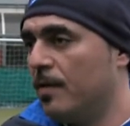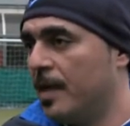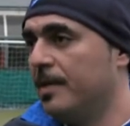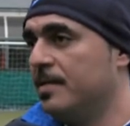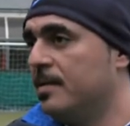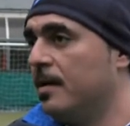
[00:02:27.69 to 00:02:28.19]

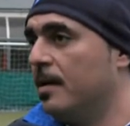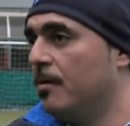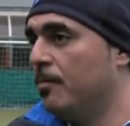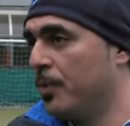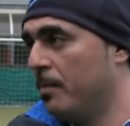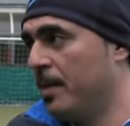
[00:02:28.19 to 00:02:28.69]
veramente
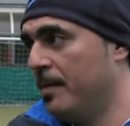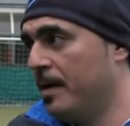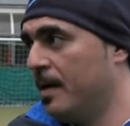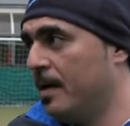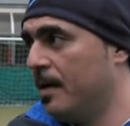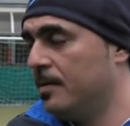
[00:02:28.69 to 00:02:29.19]
un
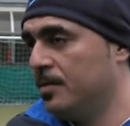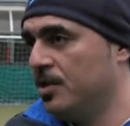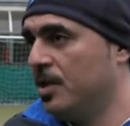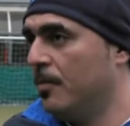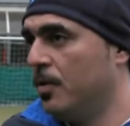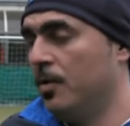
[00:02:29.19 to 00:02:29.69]
problema
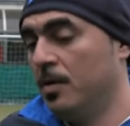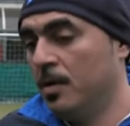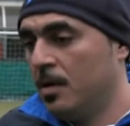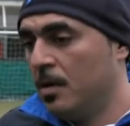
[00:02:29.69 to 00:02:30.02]
diciamo